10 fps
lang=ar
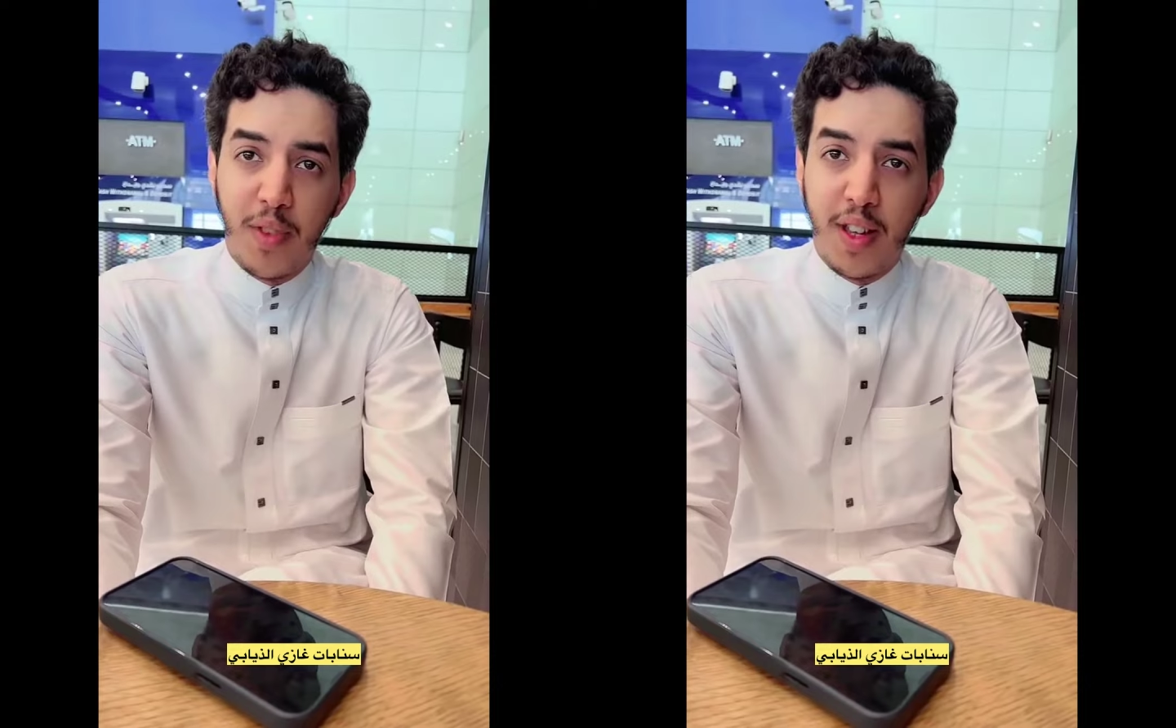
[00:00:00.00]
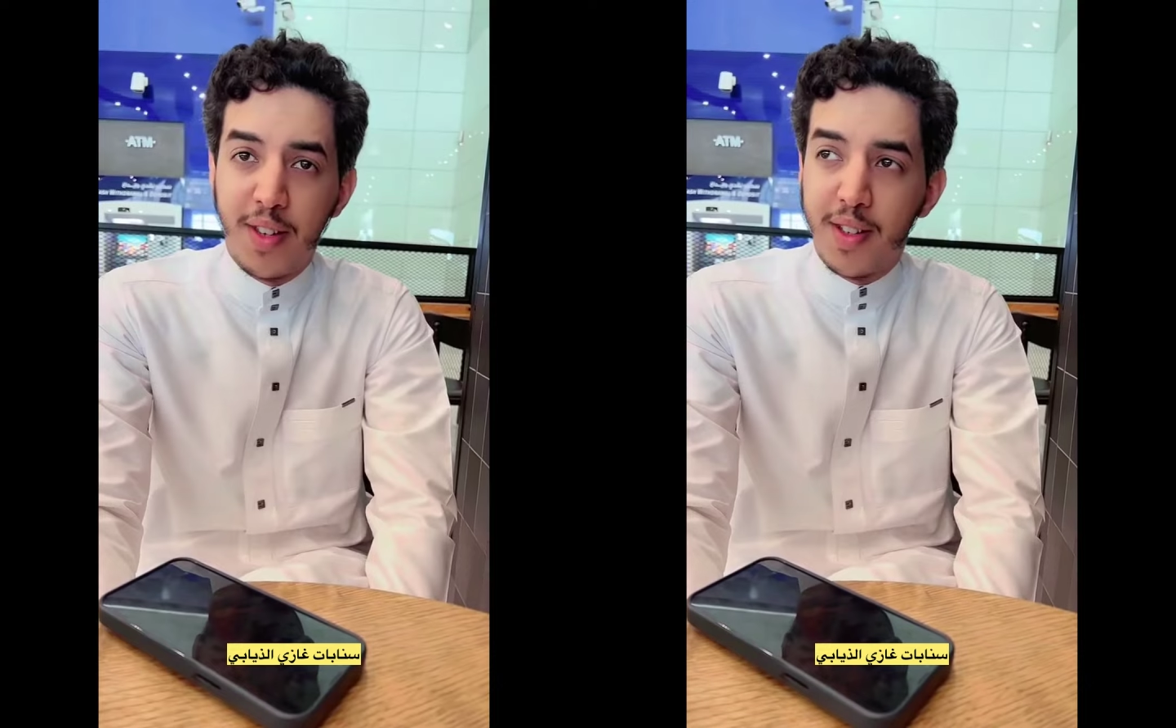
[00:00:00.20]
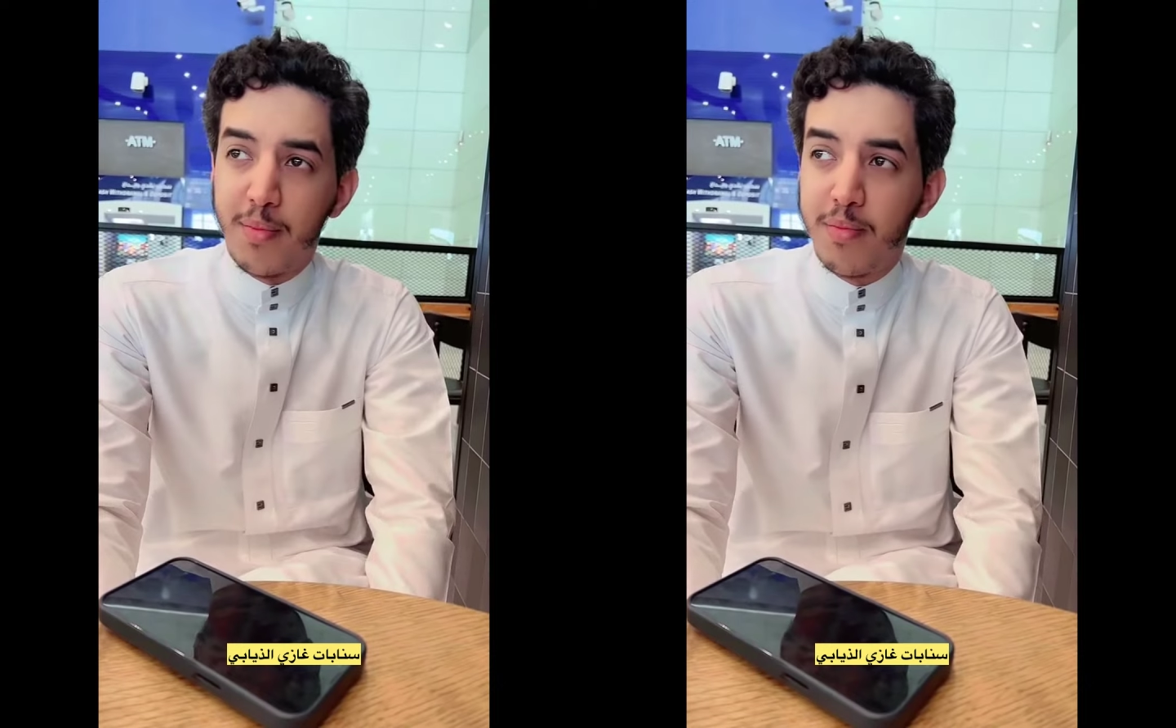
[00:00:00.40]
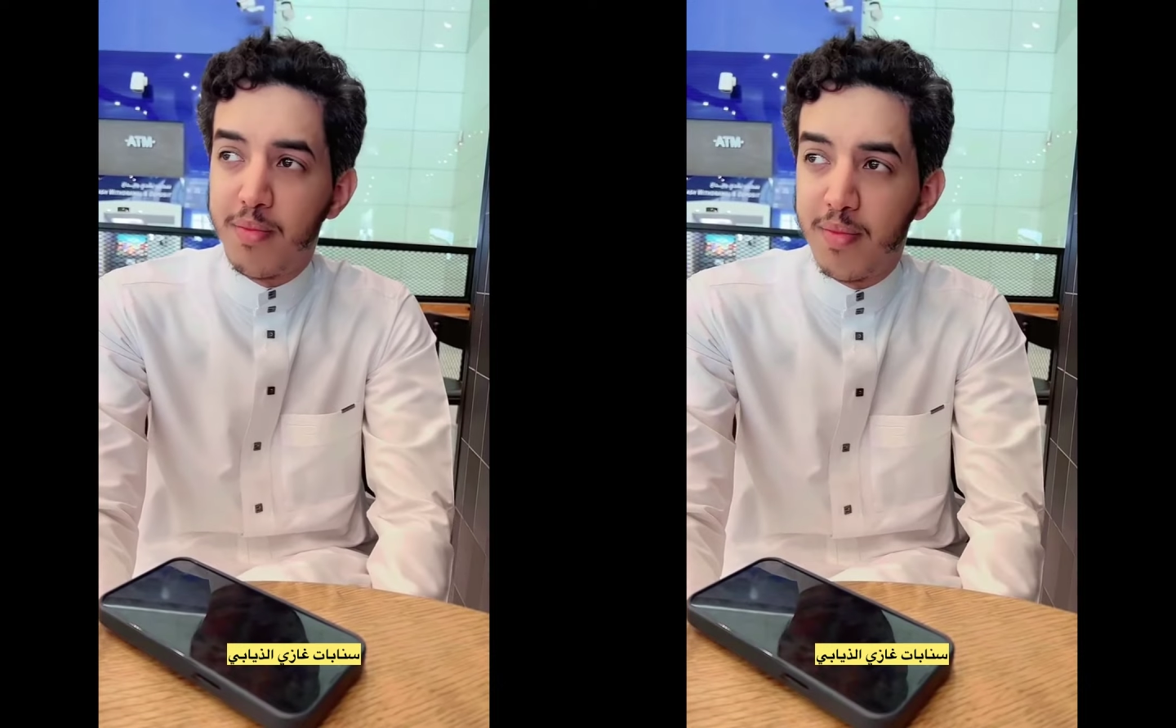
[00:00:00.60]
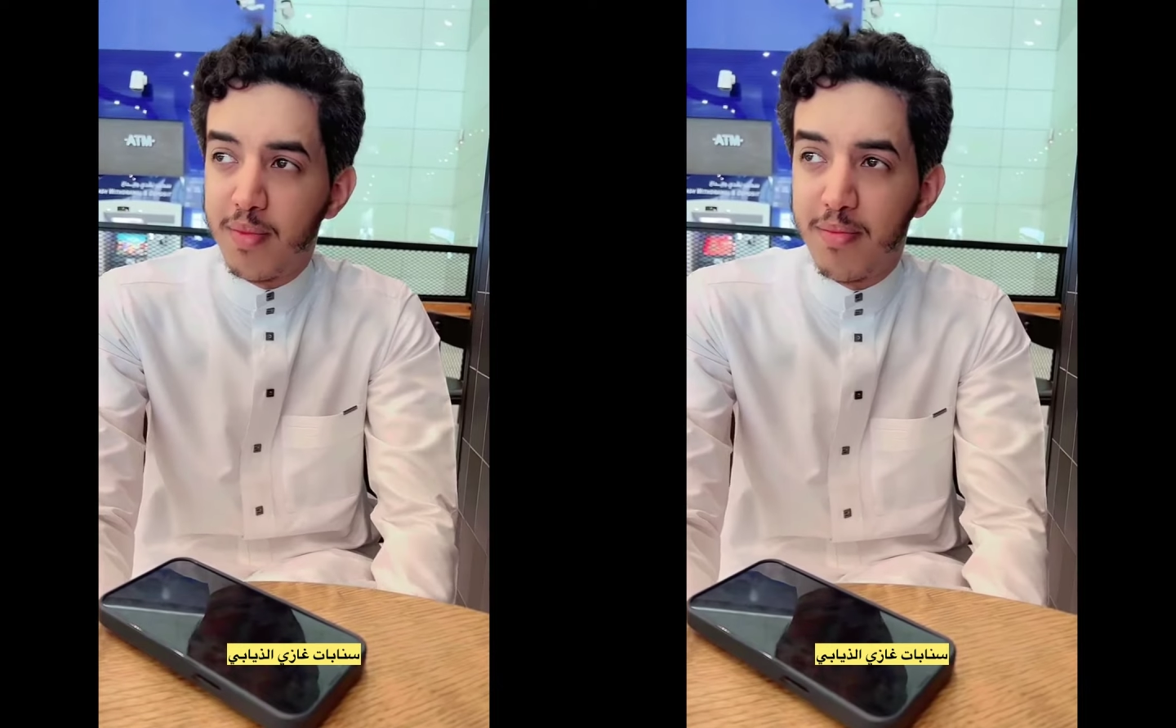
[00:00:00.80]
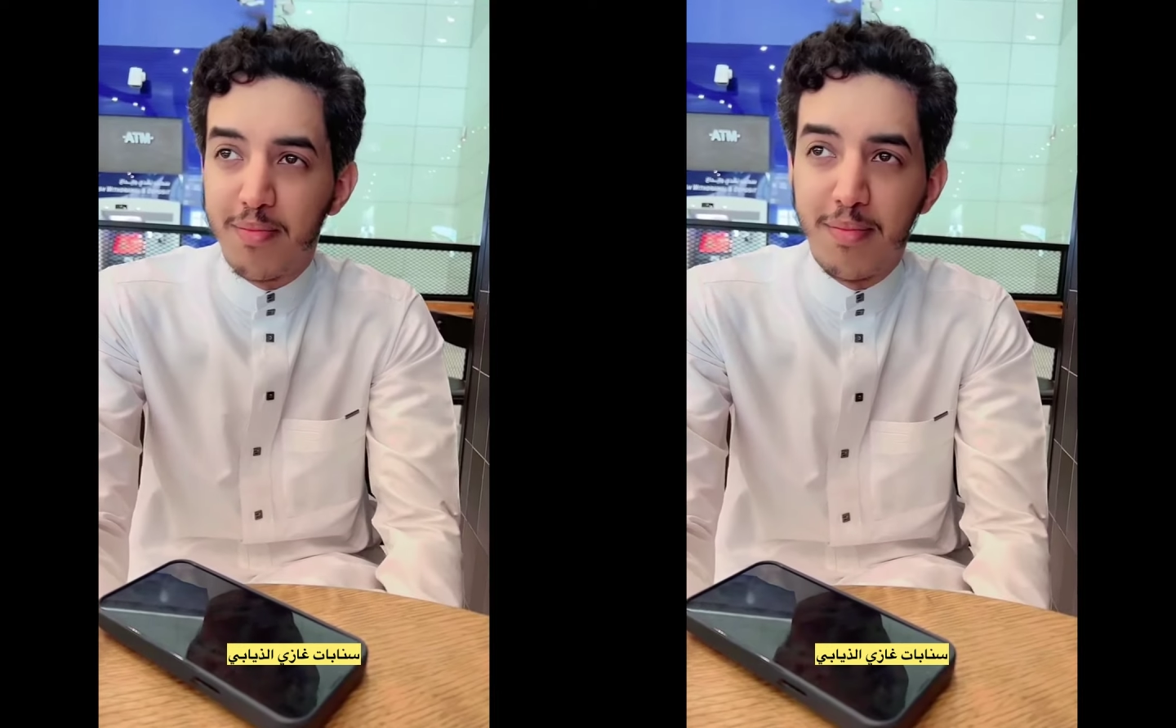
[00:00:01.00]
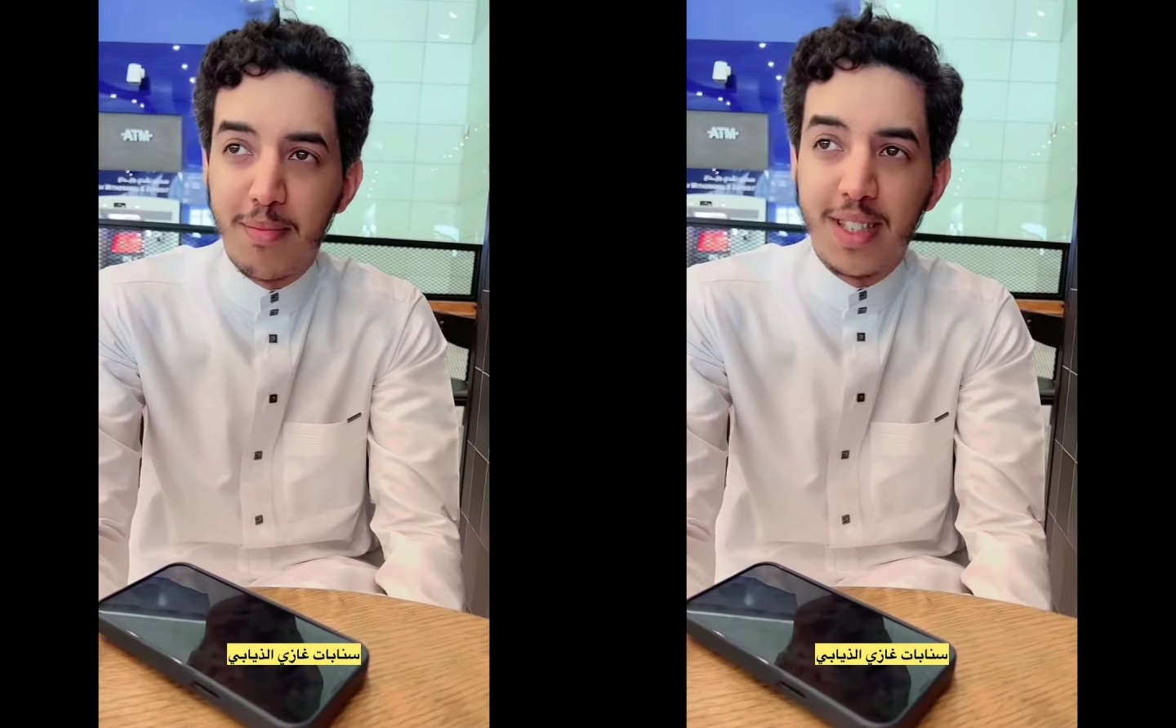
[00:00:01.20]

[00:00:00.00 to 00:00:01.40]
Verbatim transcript: انه ما ادري